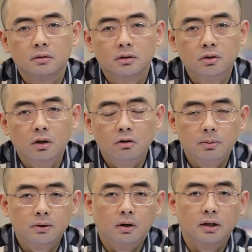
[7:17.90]
你觉得会
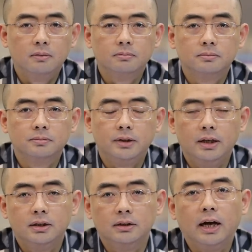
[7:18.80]
判多少天？
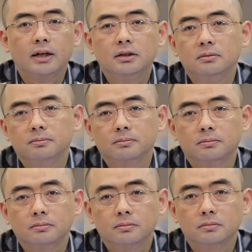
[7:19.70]
谈一下，大概行，
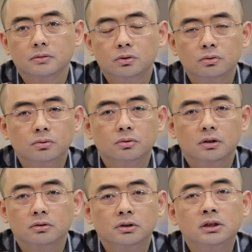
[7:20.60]
嗯，迅速
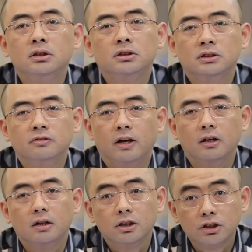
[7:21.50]
那就第一时间反应，
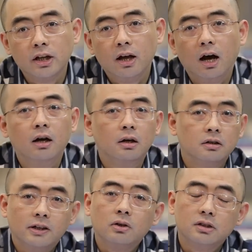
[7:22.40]
十天啊，
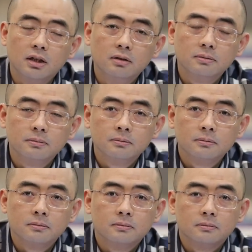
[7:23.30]
罚多少钱？
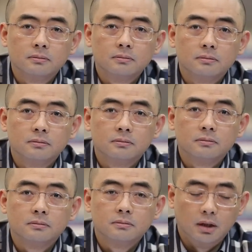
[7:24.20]
两
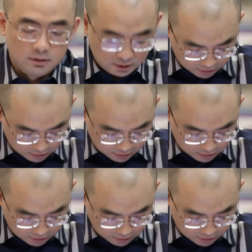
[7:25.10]
千，两千